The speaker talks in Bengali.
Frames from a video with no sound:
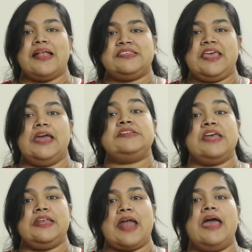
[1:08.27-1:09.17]
আজকে
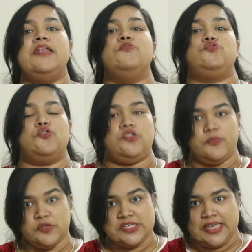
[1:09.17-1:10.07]
সেই নায়েরই উত্তর
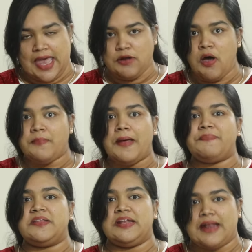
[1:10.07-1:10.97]
দিব যে কেন আমরা
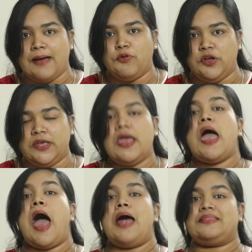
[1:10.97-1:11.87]
আপনাদের না বলি
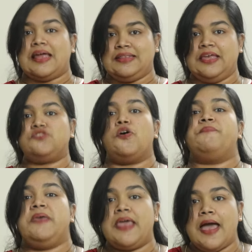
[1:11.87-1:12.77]
আর তার থেকে সব
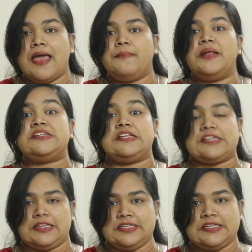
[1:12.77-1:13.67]
থেকে আগে আমরা যেটা
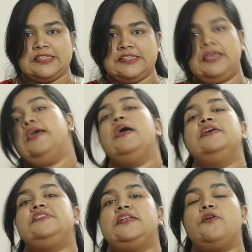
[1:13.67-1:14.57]
জানতে চাচ্ছি
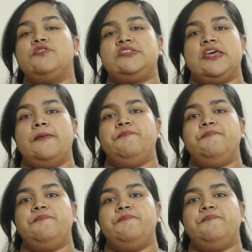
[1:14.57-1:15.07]
সেটা হচ্ছে